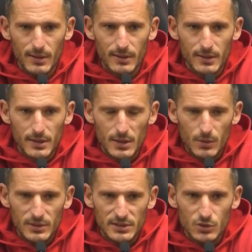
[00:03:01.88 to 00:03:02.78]
ma
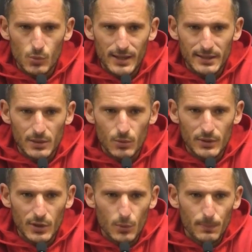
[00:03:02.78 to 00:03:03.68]
questa squadra da
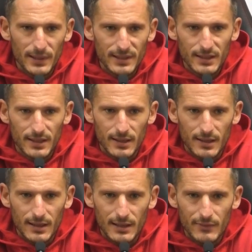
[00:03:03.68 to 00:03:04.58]
quando è completa
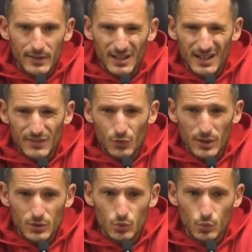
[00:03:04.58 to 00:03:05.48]
ha, lav ha
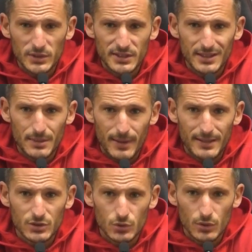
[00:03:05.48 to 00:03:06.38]
lavorato due
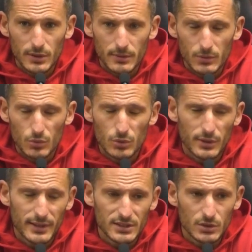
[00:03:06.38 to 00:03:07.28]
settimane sole, tutto
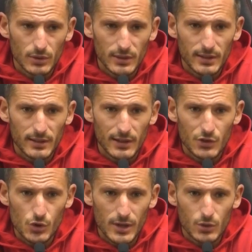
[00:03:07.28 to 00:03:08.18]
il resto ha, ha
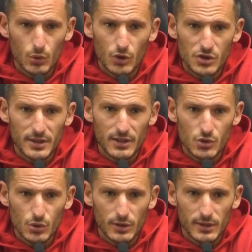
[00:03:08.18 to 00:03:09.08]
giocato ogni tre
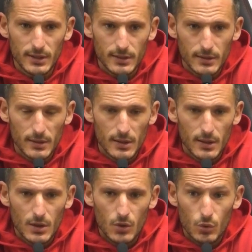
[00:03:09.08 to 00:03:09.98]
giorni
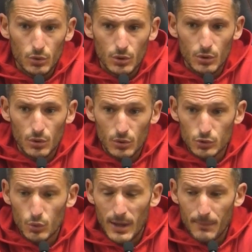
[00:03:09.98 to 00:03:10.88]
contro,
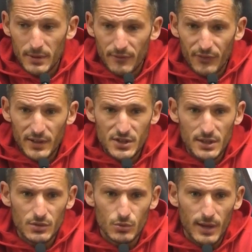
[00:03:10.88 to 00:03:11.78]
su campi
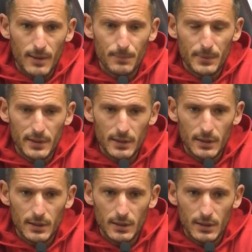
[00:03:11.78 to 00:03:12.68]
difficili, su
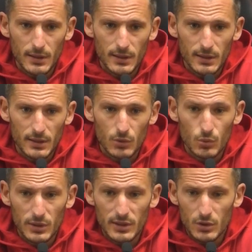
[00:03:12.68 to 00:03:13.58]
campi in
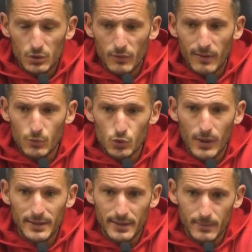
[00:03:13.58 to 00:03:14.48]
cui trovavamo
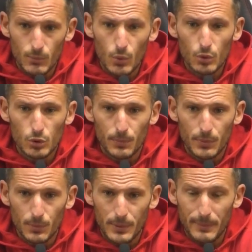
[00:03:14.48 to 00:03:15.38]
squadre molto
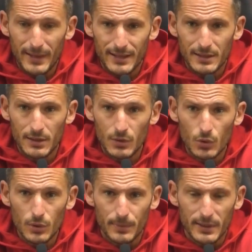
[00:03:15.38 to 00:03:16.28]
più preparate di
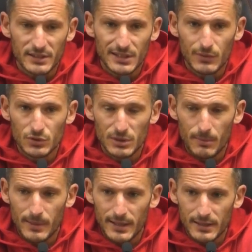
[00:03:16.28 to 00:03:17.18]
noi perché stavano
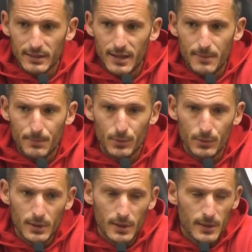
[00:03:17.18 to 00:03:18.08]
insieme magari da tempo,